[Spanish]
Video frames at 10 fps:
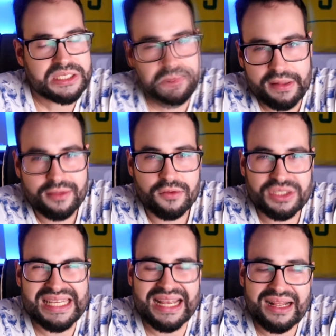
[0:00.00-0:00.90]

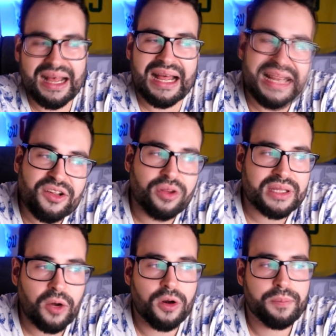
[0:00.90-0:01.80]
espacios ya el
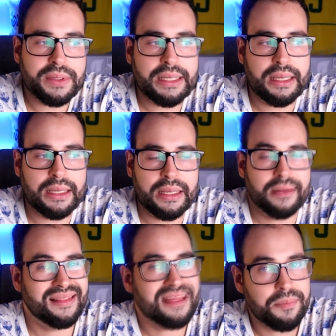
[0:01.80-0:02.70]
contragolpe
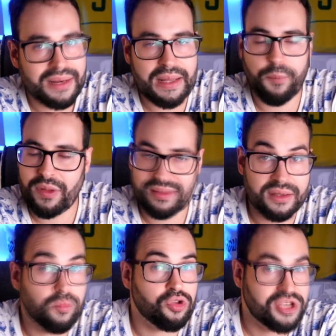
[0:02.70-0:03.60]
de Dembélé puede
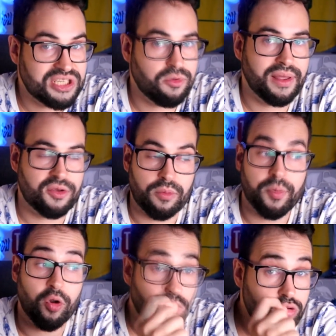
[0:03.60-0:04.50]
hacer muchísimo daño,
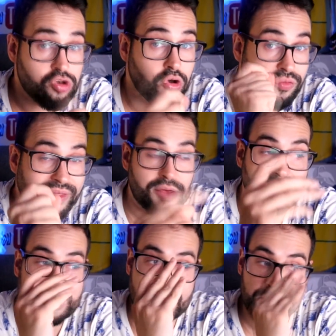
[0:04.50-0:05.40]
pero mucho
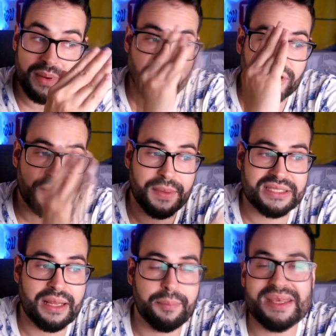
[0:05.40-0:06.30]
daño. Así que vamos a ver qué
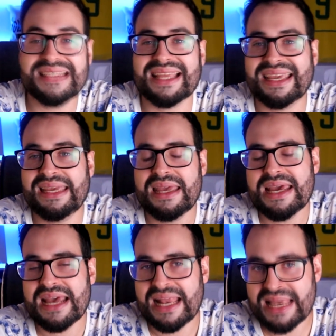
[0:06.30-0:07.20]
pasa y hasta aquí
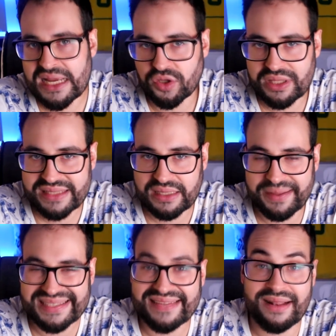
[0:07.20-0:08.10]
las noticias del
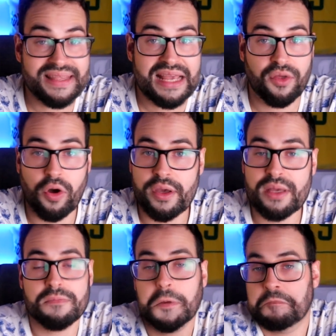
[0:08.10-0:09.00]
Barça del día de
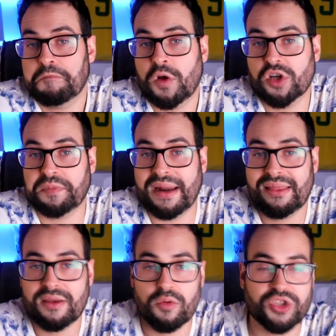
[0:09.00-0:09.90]
hoy. ¿Qué os
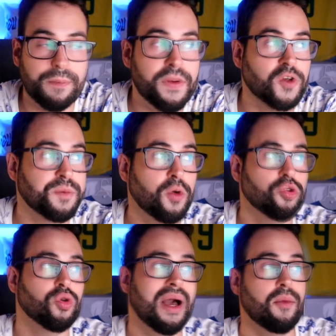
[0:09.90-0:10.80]
parece? Como siempre os
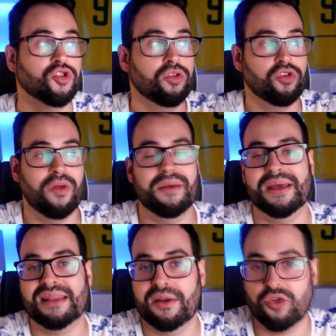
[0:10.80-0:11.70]
pregunto a vosotros lo de
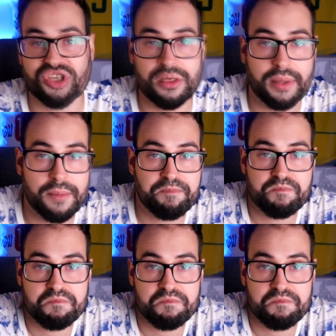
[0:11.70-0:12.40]
Bernardo Silva.